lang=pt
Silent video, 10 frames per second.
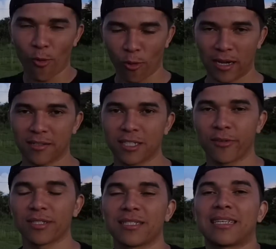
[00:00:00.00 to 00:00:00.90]
no
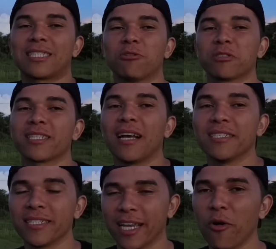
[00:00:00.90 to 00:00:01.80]
coração a sensação de que a
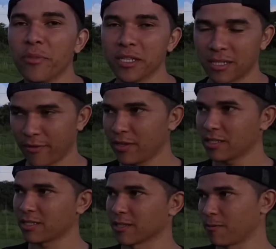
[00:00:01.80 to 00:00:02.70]
gente realmente está
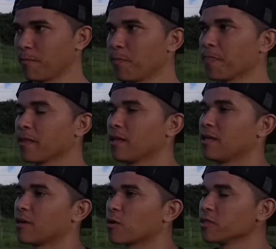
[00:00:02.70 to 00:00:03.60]
vencendo.
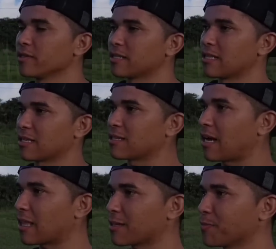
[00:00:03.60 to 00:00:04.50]
Quando eu entrei na
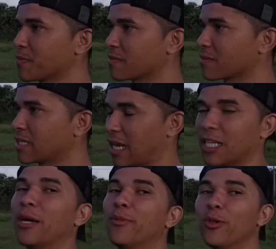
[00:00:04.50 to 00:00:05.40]
sala,
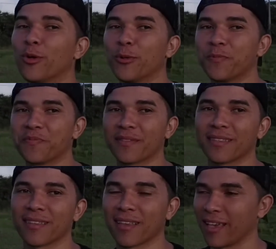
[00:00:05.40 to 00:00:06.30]
ela já me olhou.
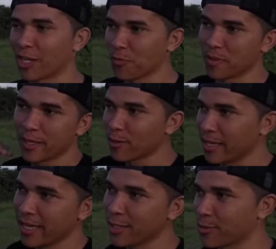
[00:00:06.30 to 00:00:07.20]
Era o primeiro
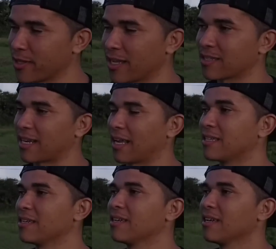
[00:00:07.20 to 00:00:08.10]
leito na
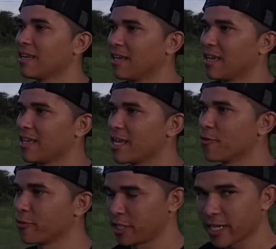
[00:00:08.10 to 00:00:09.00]
entrada. E aí
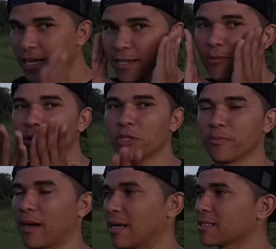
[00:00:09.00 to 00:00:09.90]
eu fui chegando, todo
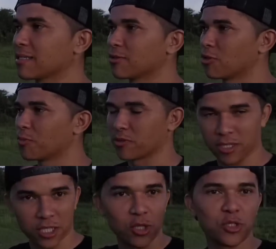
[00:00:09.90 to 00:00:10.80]
de máscara, todo
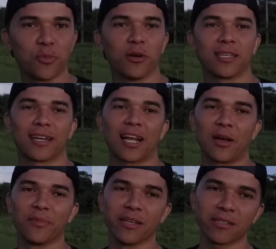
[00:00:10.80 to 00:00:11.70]
protegido, de boné na
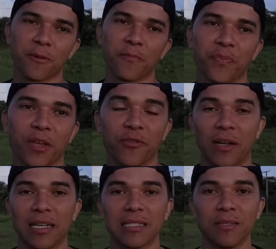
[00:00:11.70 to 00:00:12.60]
cabeça.
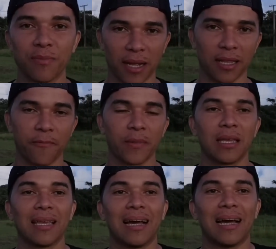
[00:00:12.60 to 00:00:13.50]
Falei assim para ela:
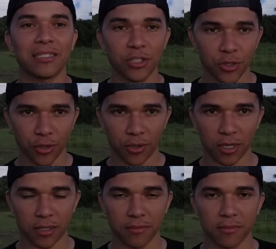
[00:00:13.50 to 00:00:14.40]
A
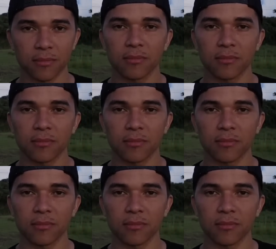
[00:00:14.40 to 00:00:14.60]
senhora